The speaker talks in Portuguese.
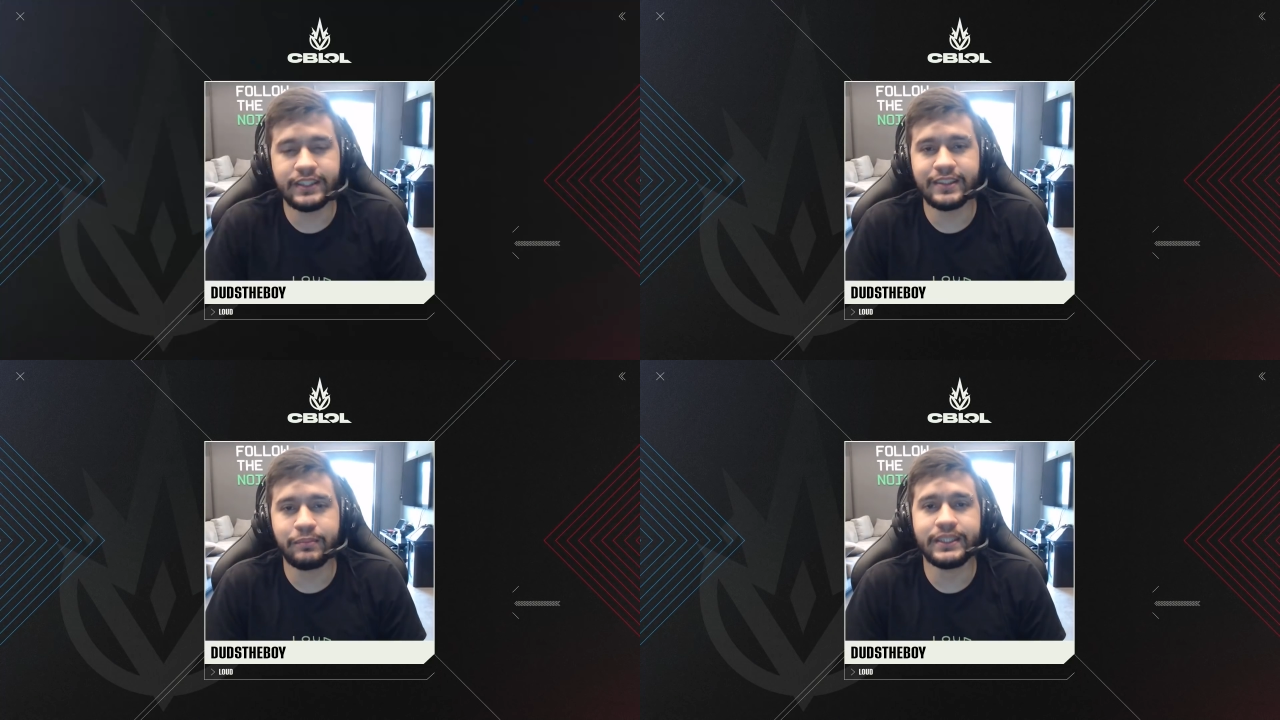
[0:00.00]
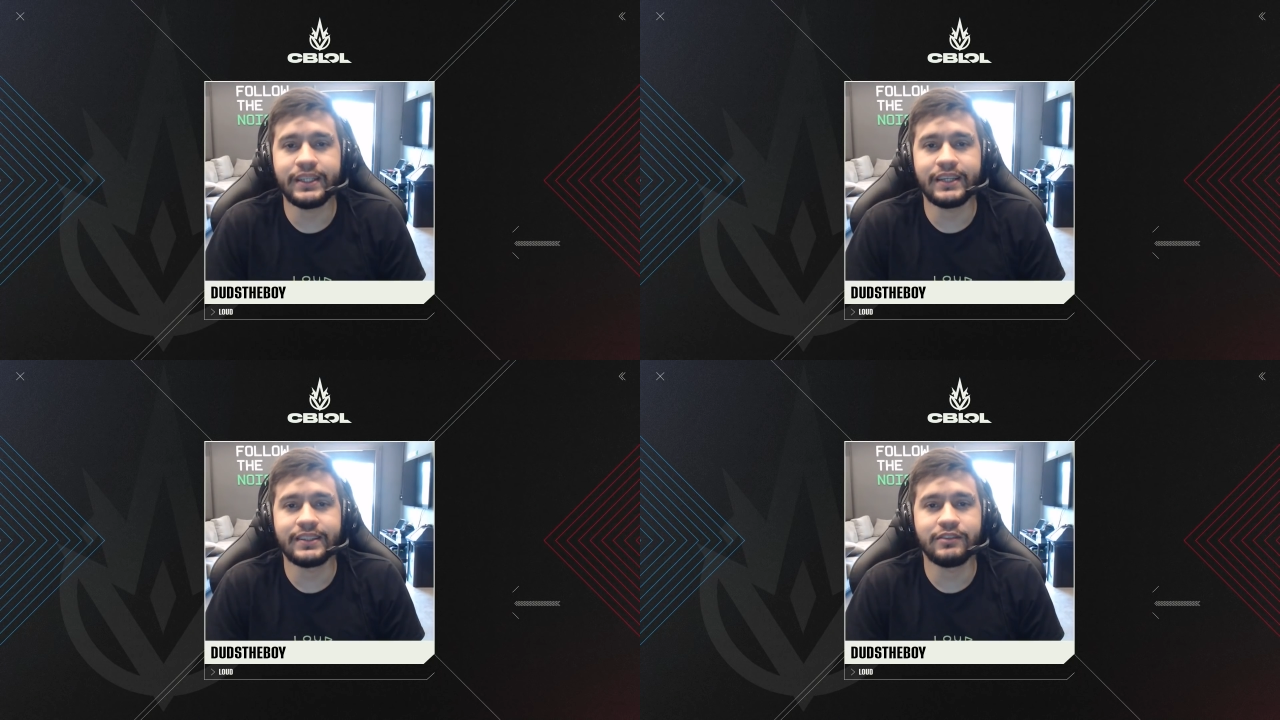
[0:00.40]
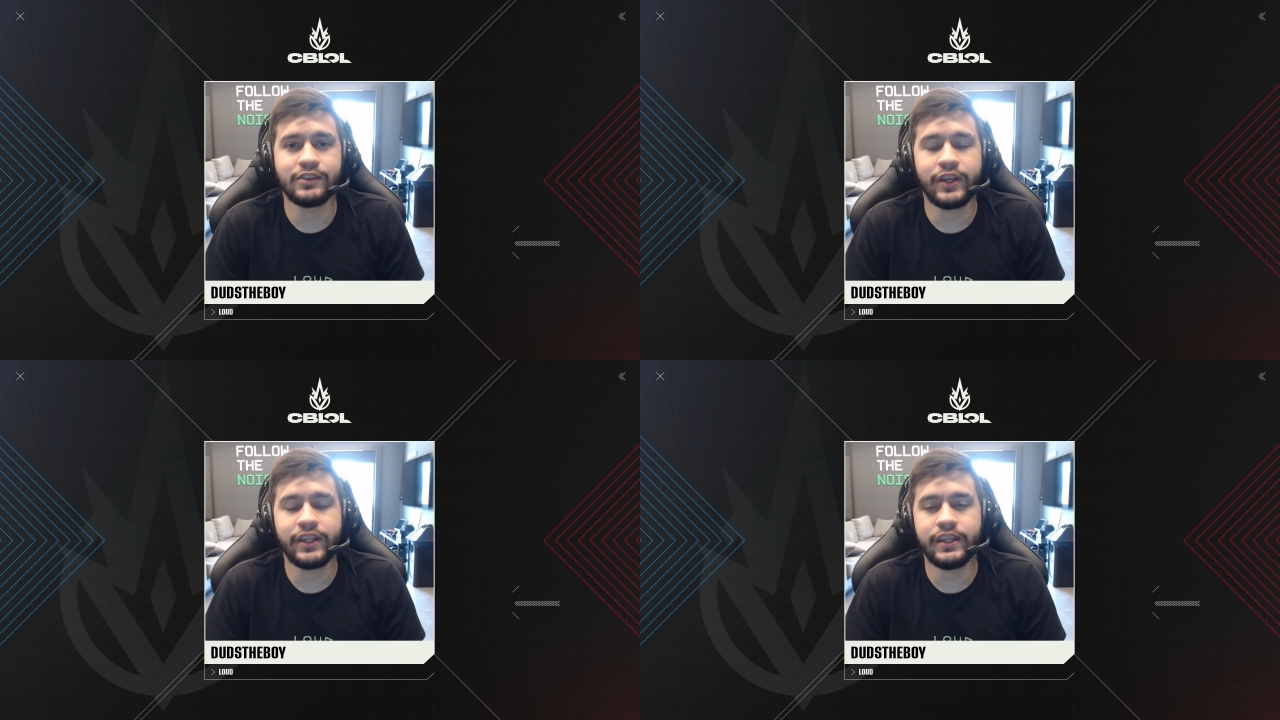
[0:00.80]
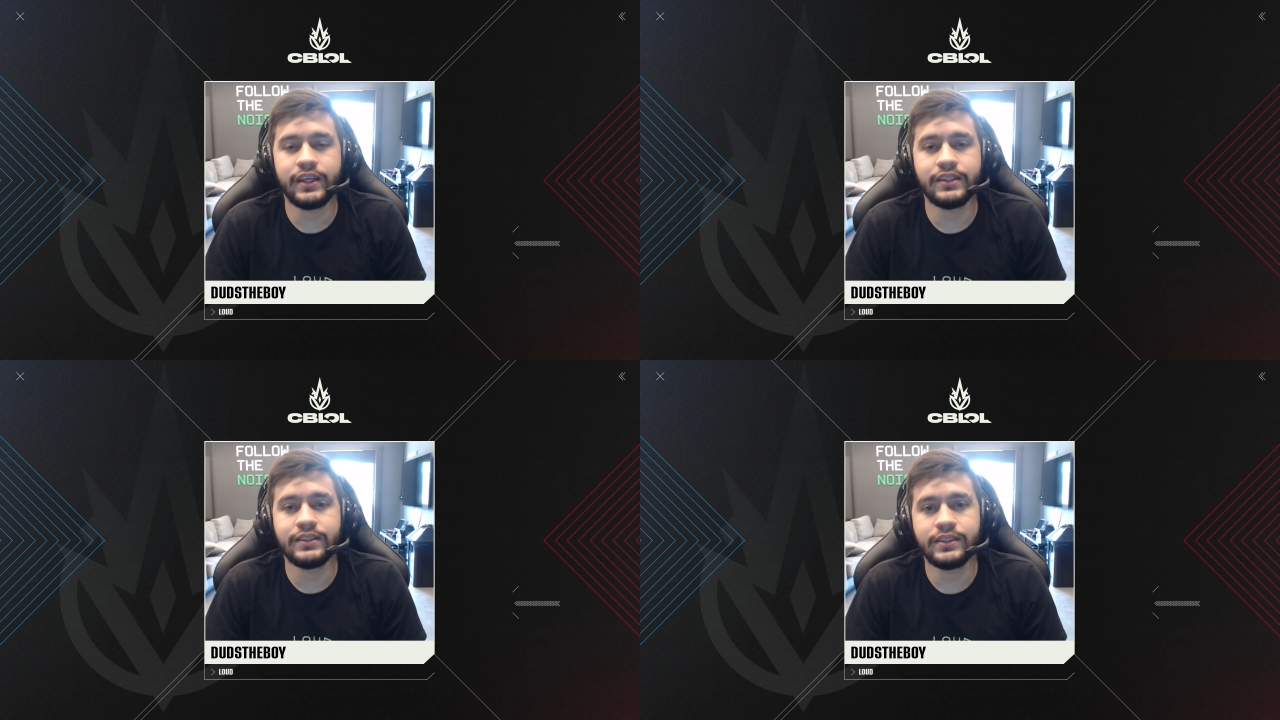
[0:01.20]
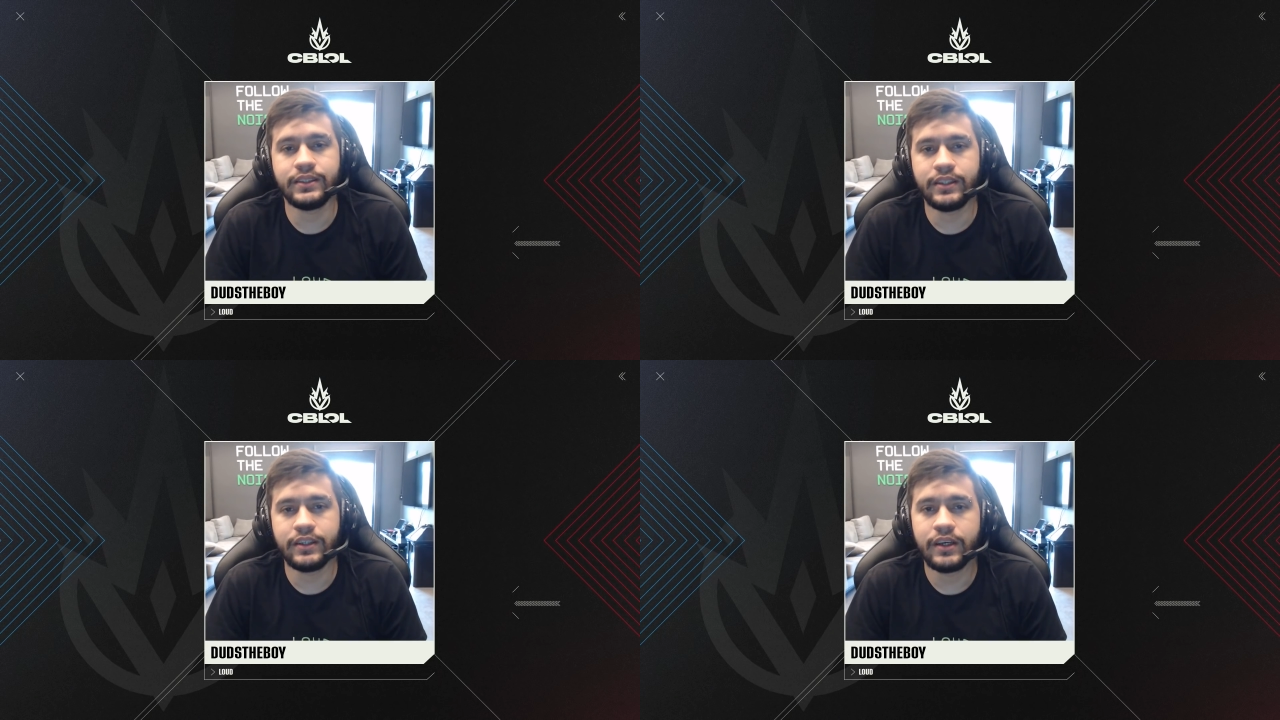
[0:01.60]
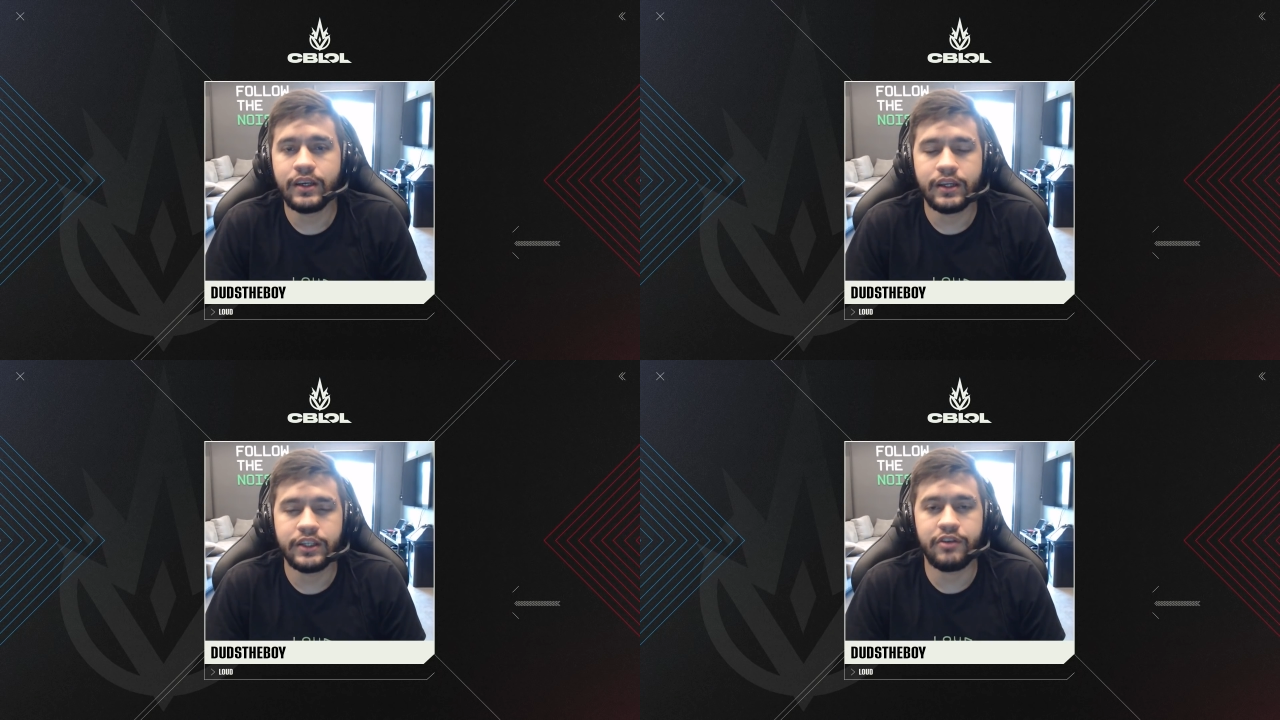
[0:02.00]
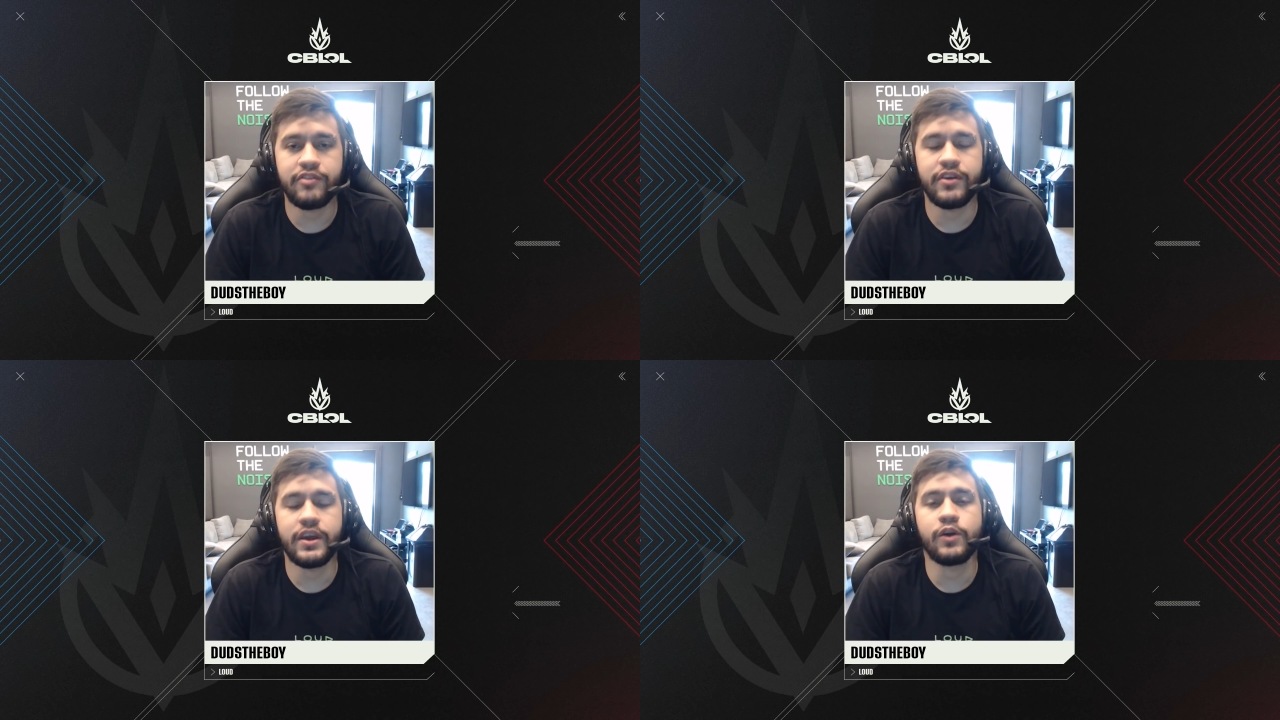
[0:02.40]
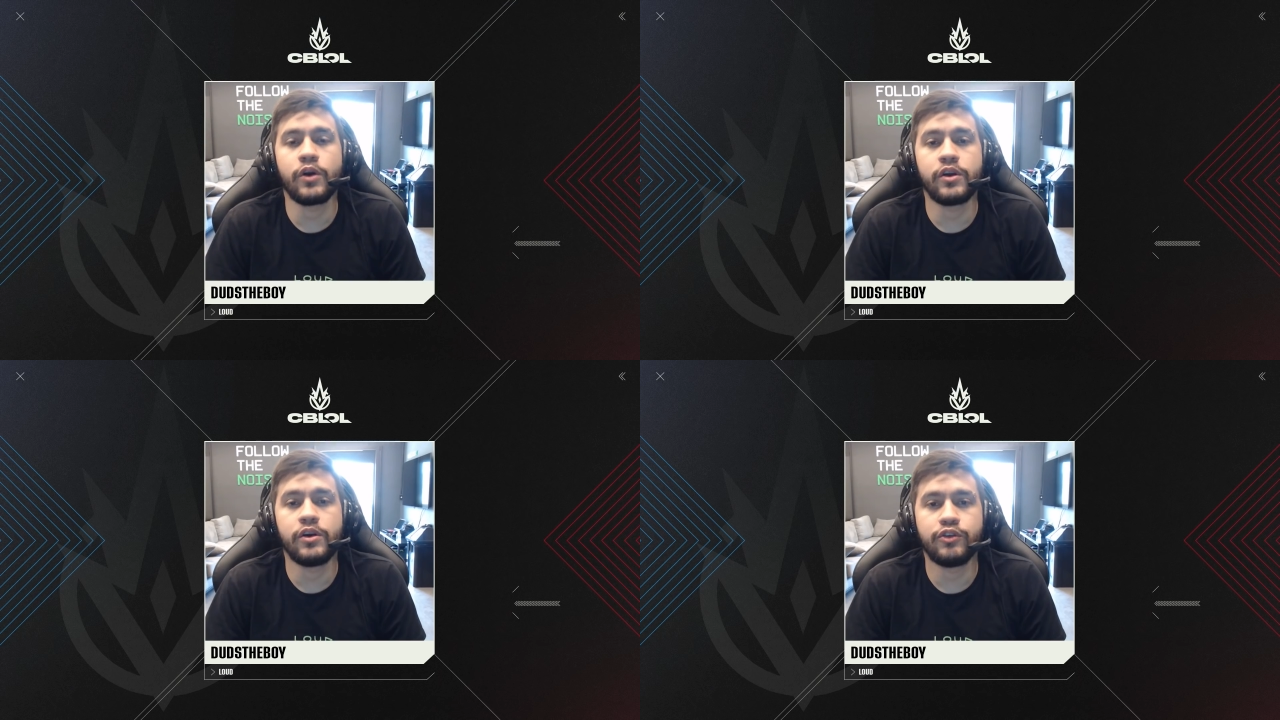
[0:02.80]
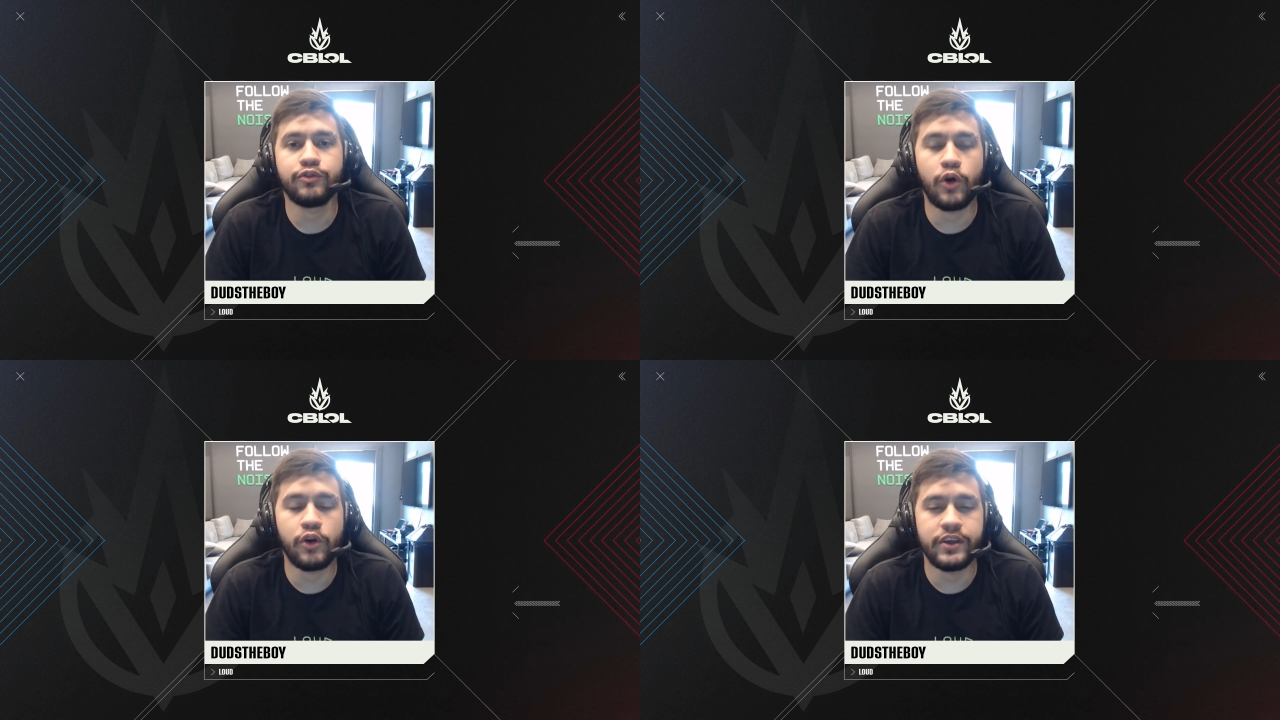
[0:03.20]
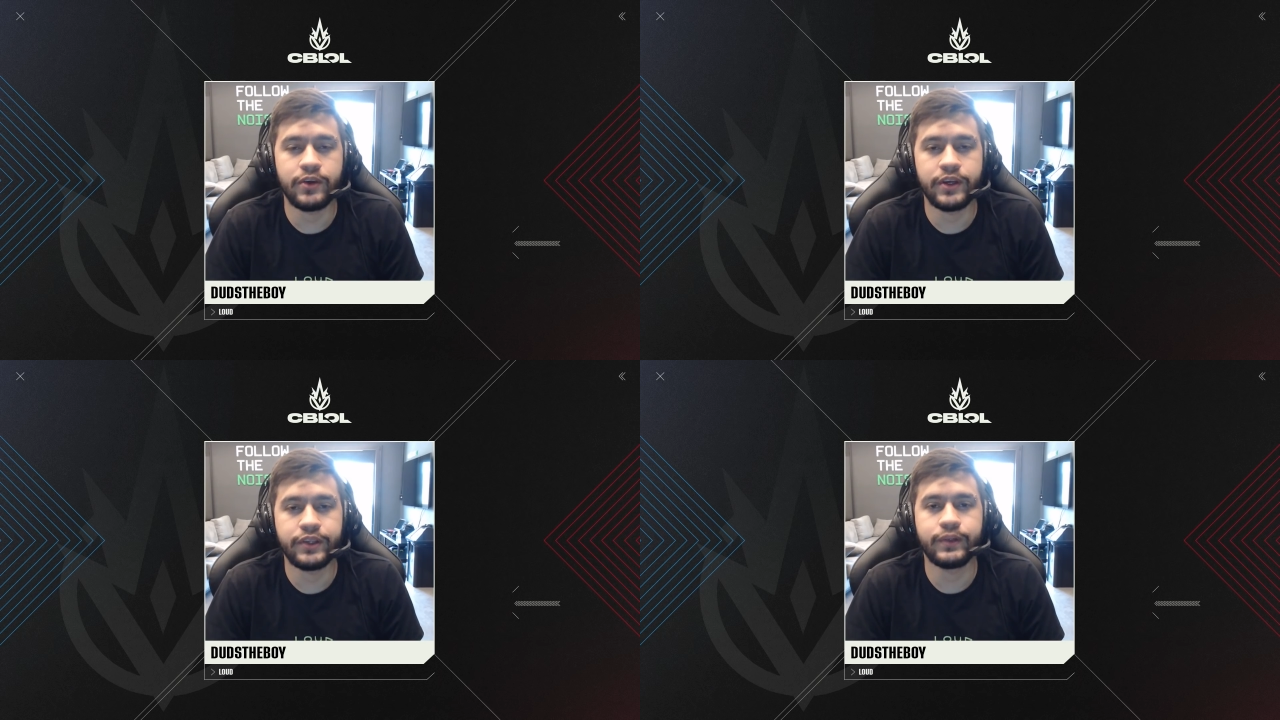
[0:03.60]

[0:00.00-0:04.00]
certeza para tirar essa vitória deles e a gente vai ver aí qual que, qual que vai ser o